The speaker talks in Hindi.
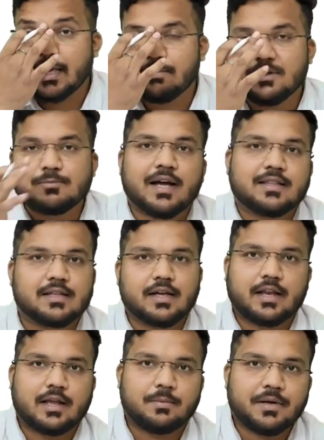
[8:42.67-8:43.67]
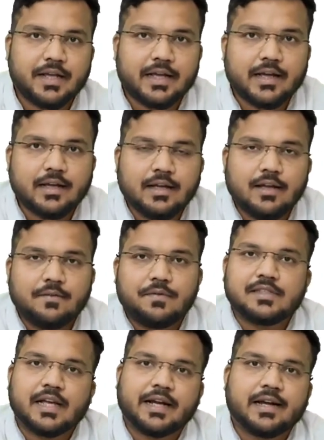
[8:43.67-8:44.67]
छह महीने की बस बात कर रहे हैं अभी ठीक है
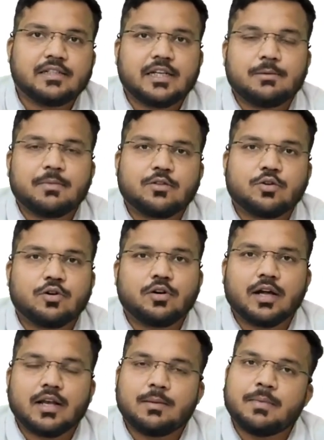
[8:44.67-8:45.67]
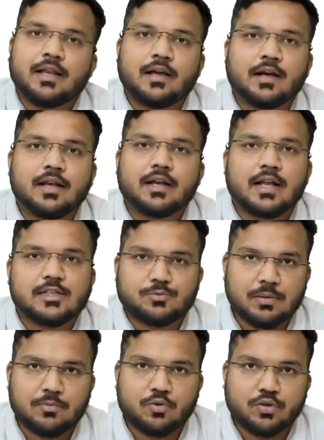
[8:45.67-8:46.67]
फिर सेकंड छह महीने को अगले महीने अगले
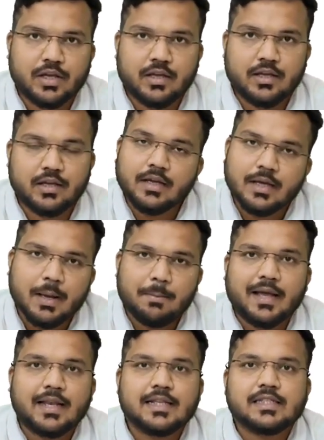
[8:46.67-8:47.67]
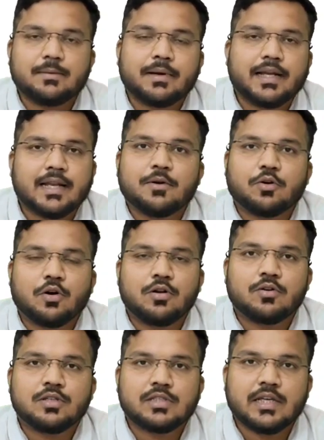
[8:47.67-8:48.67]
क्लास में हम लोग देखेंगे पहले छह महीने
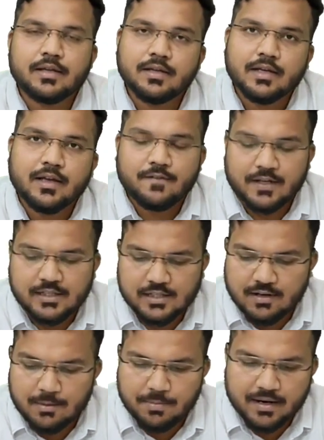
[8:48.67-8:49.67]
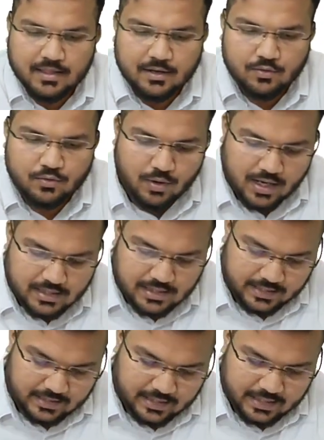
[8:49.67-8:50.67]
में कौन कौन से फेस्टिवल पड़ते हैं उनको
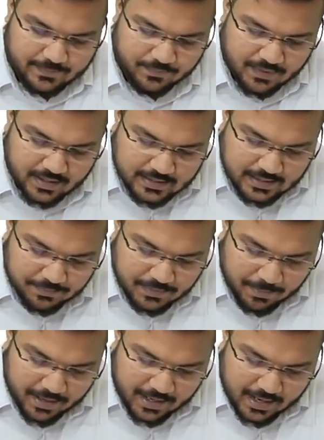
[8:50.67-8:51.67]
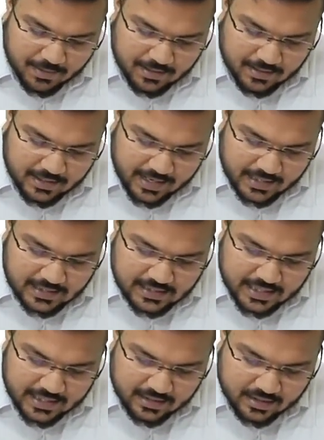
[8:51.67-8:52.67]
आज देखते हैं सबसे पहला मंथ क्या
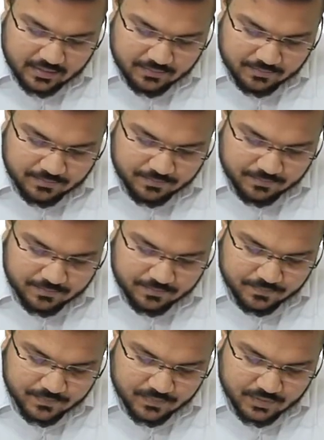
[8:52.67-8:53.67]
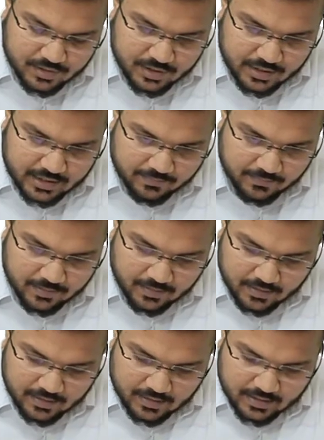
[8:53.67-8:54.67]
है चैत्र ठीक है